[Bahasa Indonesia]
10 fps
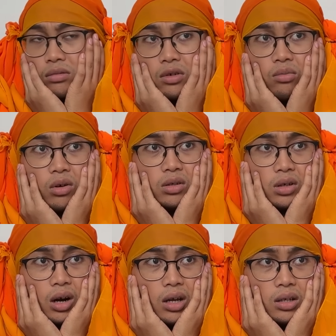Gimana
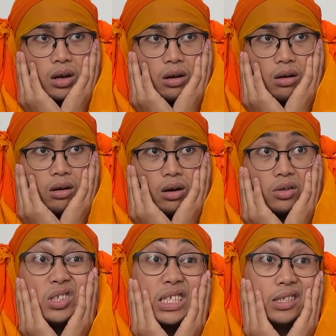caranya? Harus
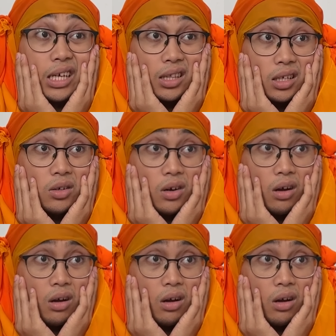dicat gitu?